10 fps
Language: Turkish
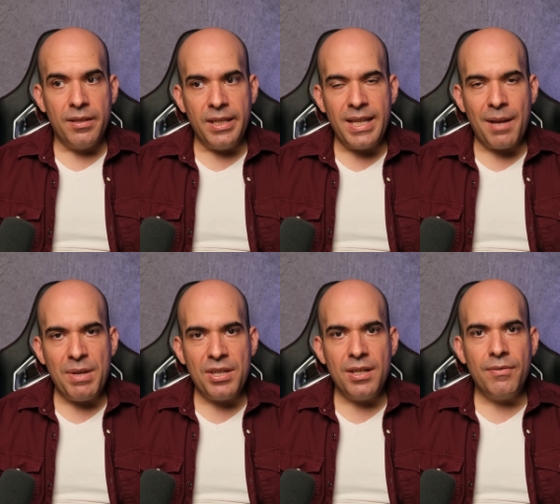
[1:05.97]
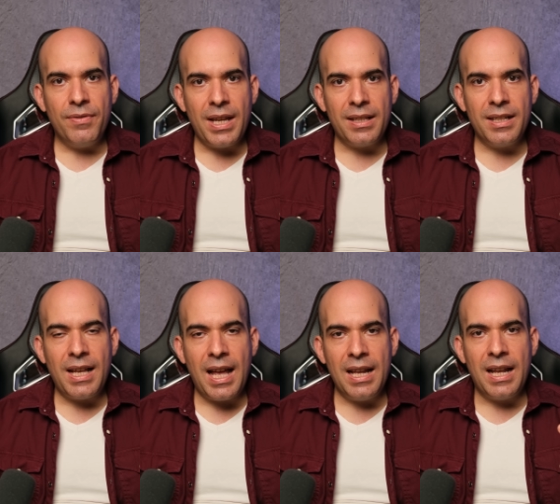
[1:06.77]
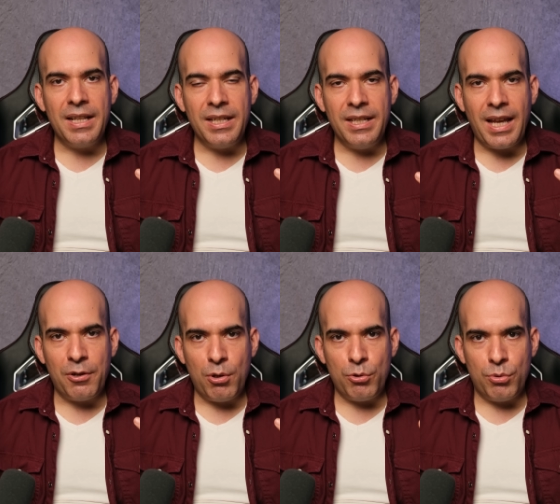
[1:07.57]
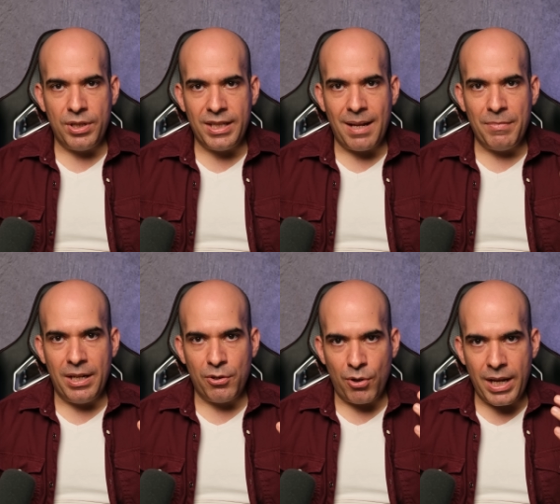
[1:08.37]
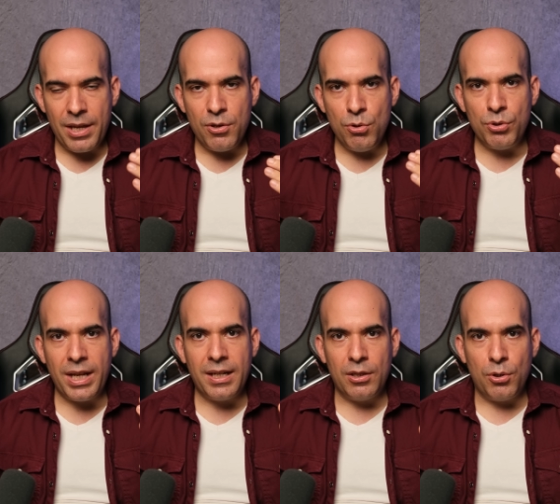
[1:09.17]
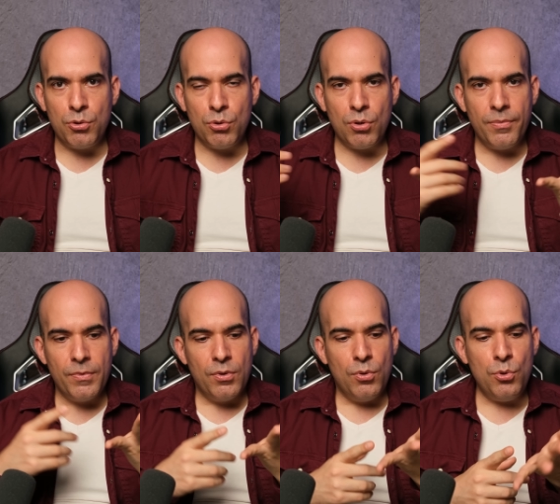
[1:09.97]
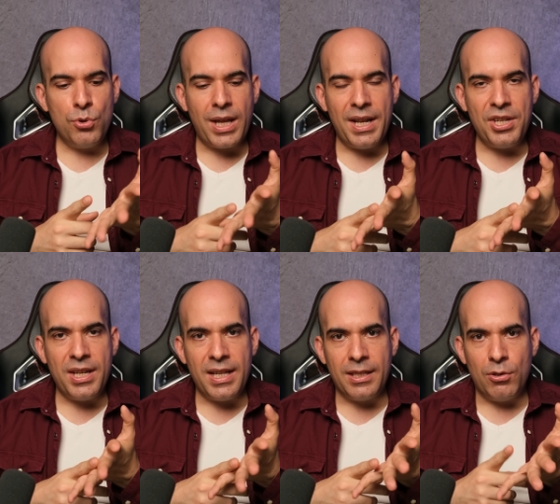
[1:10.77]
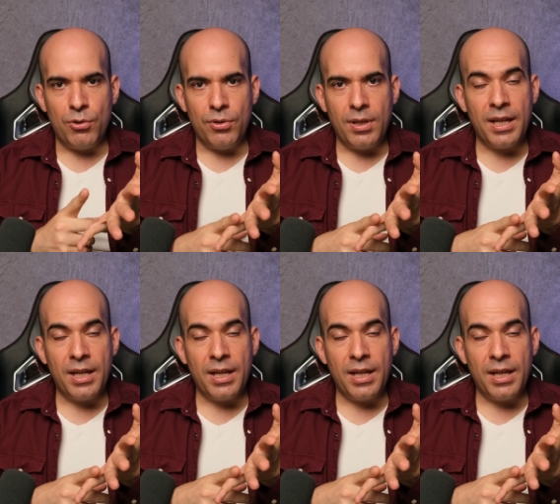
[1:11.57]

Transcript: DDR5'in fiyatları hala DDR4 sistemlere göre yüksek kalıyor. Çünkü 3 tane şeyi etkiliyor.